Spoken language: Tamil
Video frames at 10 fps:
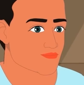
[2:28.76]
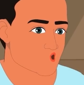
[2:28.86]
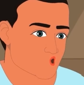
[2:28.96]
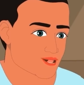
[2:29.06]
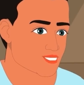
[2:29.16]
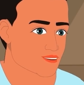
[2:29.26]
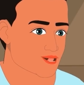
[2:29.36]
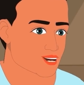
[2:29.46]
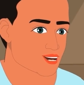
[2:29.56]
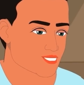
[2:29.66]
அப்பதான் இந்த
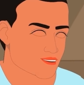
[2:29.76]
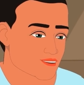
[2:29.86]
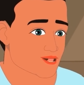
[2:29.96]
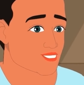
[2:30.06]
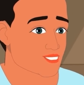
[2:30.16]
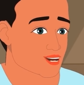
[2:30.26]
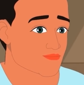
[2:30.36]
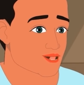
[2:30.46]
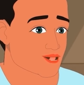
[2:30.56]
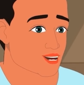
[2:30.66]
பேய்களை பத்தி எனக்கு
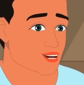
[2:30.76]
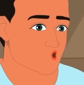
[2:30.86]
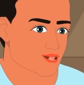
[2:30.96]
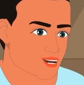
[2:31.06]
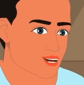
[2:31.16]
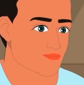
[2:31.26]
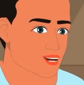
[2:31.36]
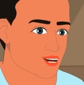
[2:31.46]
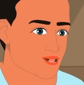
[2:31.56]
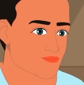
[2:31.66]
தெரிஞ்சது அதுல
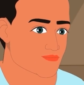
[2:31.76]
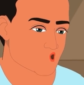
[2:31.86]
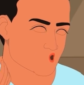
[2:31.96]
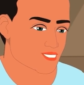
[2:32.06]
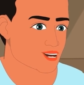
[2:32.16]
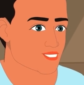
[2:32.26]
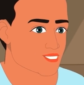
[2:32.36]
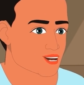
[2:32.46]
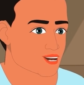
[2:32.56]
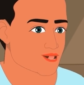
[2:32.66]
இருக்கிற
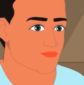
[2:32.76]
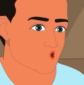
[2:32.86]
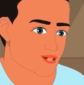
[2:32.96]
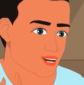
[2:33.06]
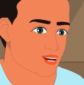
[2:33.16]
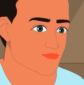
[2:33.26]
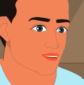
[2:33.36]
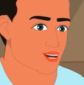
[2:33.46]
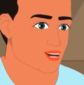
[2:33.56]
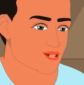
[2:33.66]
உண்மைகளை பத்தி தெரிஞ்சுக்கிறதுக்கு
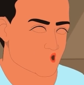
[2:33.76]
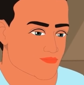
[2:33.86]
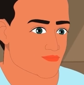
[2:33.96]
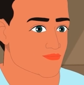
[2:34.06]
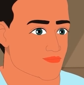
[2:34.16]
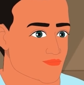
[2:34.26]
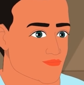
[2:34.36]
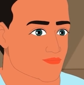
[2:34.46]
தான் நான் இங்க வந்தேன்